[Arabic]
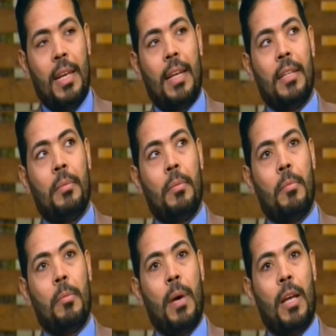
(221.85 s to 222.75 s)
يعني
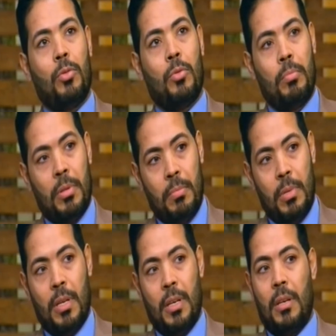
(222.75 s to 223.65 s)
بعده
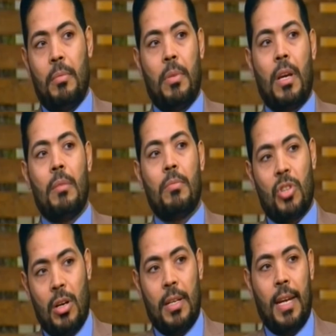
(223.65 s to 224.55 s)
بكام
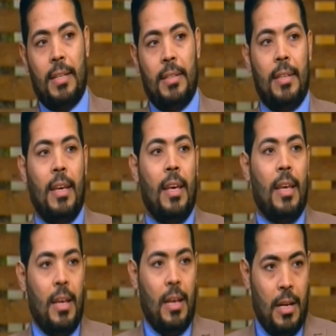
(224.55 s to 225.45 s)
شهر يعني ثلاث اربع
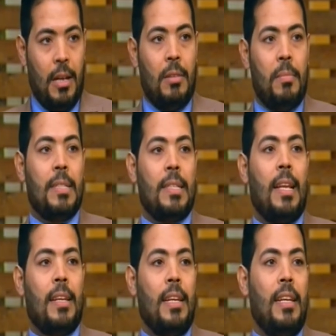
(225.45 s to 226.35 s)
شهور اه مثلا
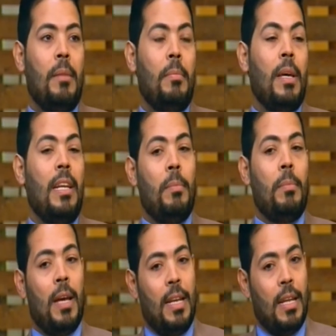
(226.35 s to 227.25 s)
فهي انما, إيه،
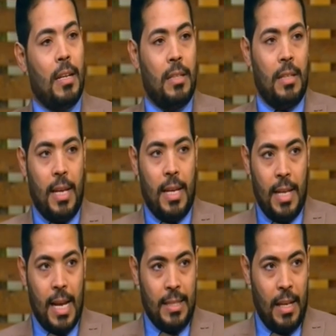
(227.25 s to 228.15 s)
إنما انا راضي
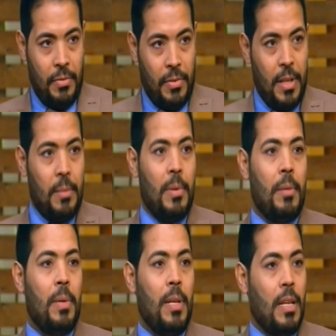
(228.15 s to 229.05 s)
يعني حصل في
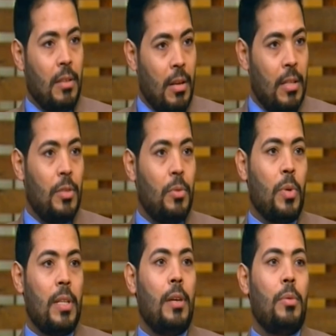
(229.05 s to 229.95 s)
بينا تراضي
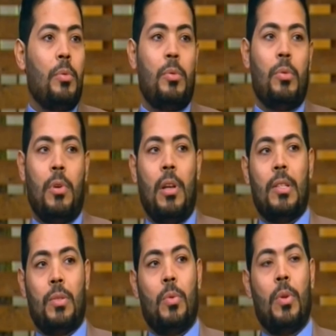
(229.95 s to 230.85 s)
وكده وخلاص
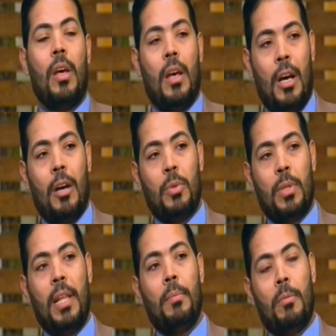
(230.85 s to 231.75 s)
واتلمت يعني اه
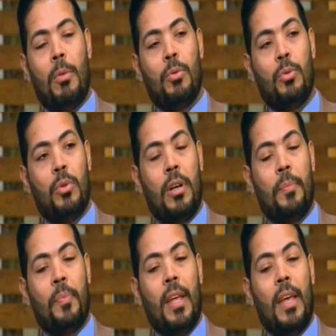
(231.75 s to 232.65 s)
واتلم الموضوع
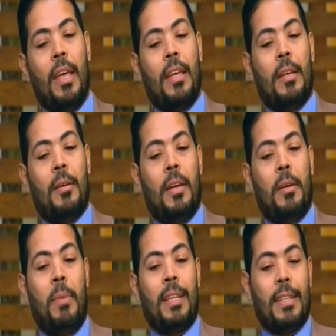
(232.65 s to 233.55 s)
آه
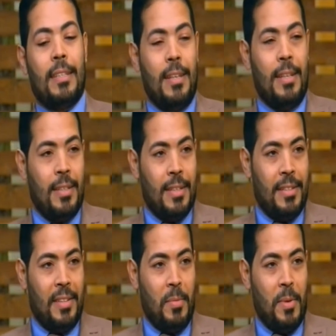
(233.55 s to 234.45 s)
بعد كده
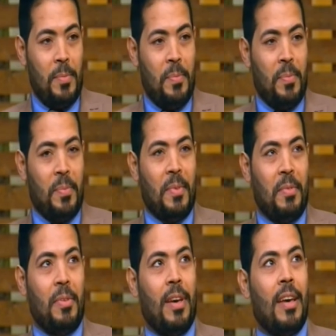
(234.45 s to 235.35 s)
تمام
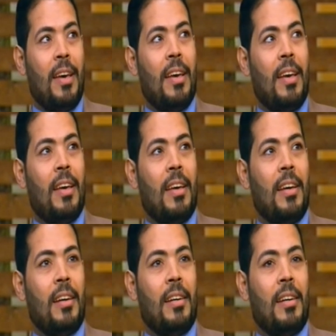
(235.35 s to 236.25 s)

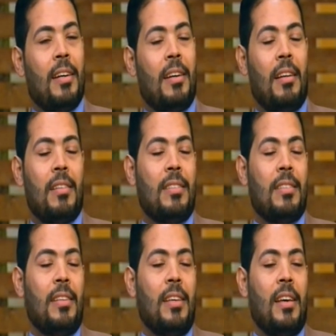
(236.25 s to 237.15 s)

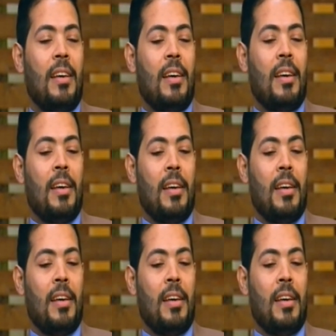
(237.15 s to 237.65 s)
فخلاص آه، هي